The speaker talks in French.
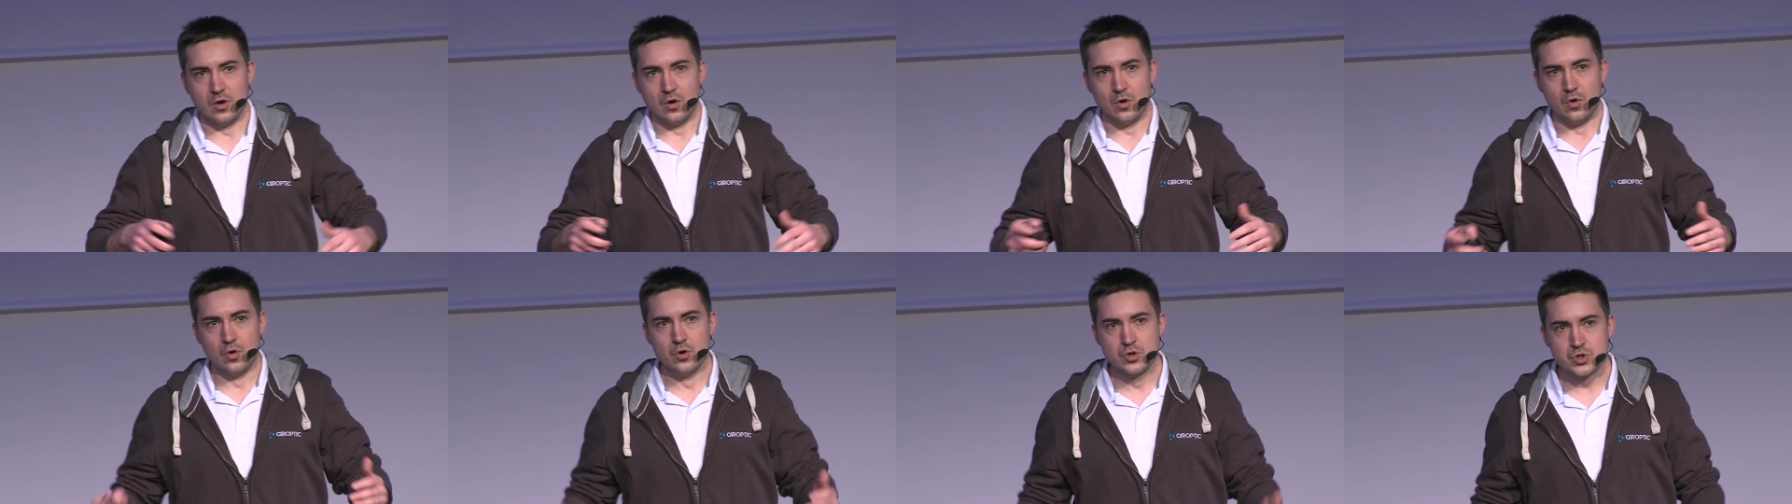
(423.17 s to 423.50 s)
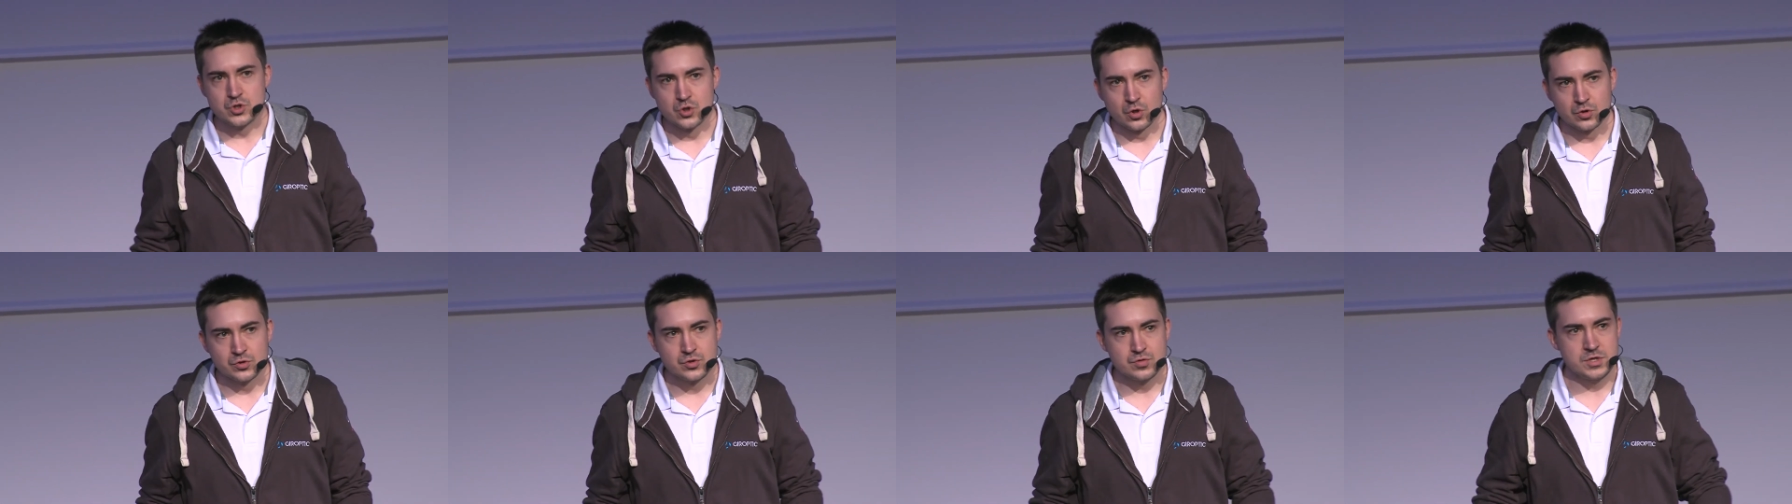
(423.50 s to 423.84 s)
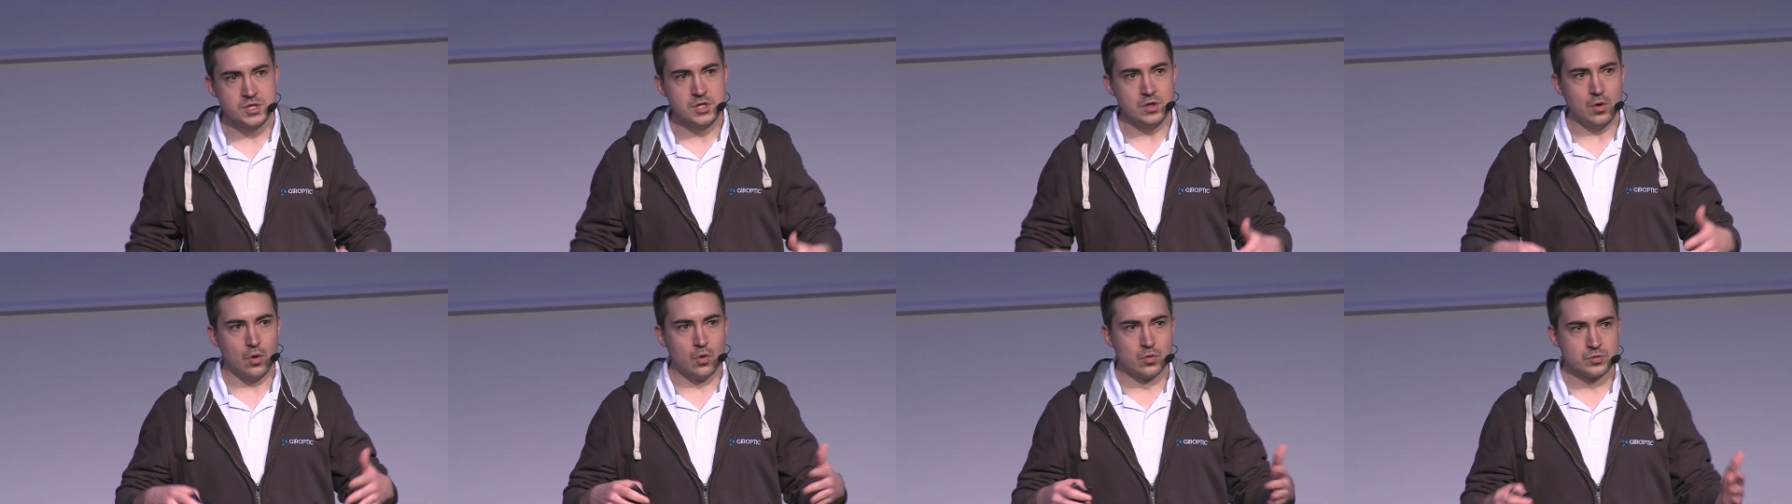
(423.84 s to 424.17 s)

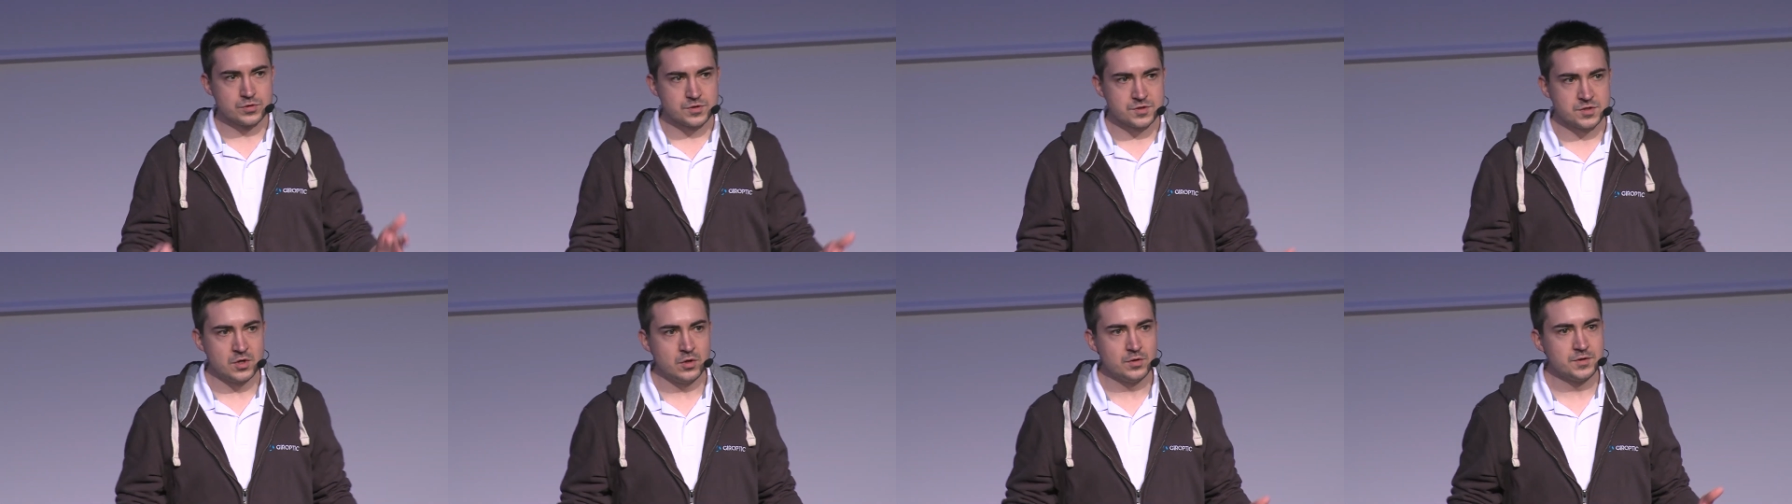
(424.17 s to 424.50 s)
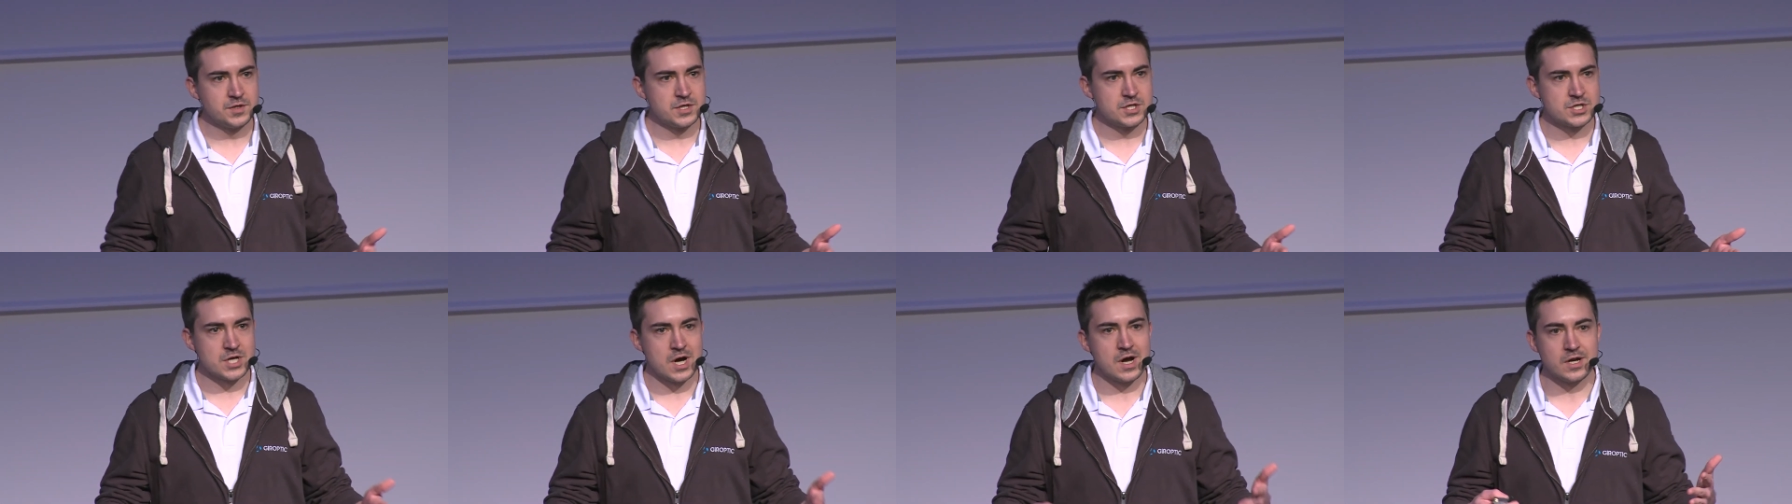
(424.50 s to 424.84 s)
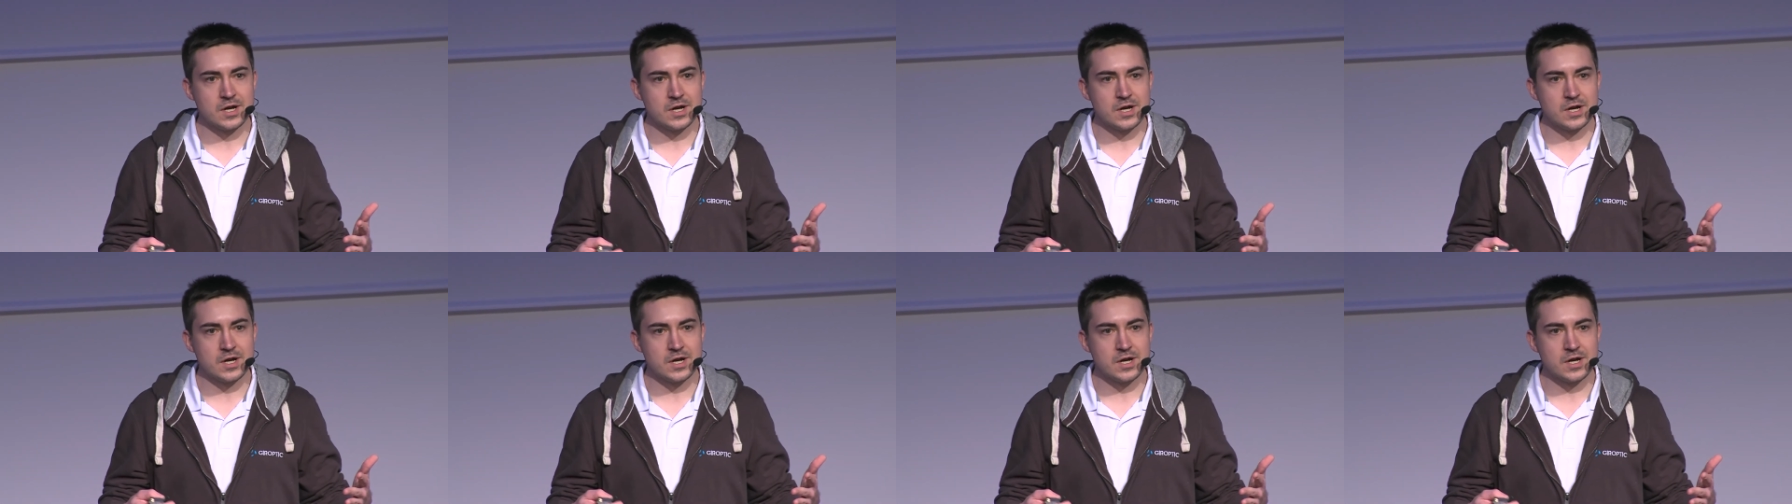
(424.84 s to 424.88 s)
Aujourd'hui, on sent déjà